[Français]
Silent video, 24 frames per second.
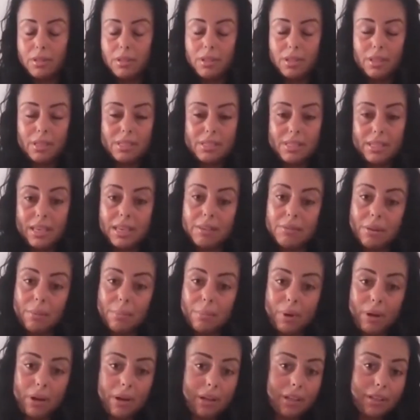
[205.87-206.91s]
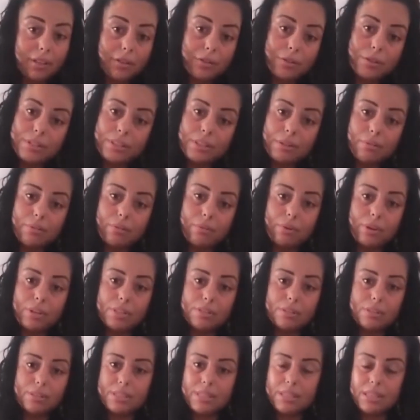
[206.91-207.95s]
Ils n'arrivaient pas, une deuxième fois, ils
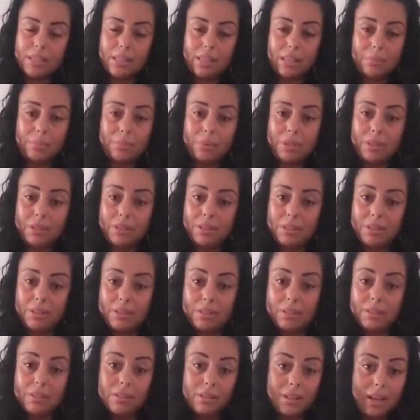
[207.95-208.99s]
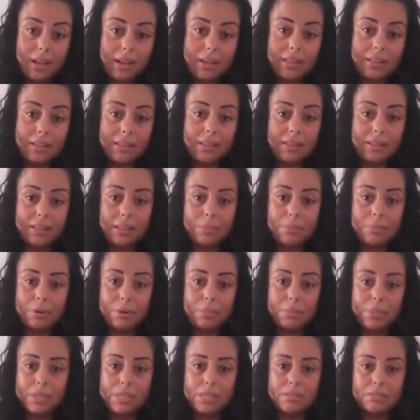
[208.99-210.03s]
ont essayé, puis là, les, les
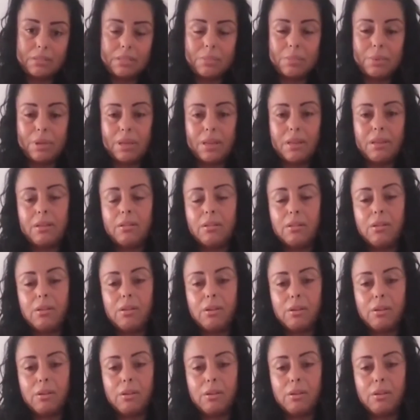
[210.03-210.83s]
pompiers ont dit, ben,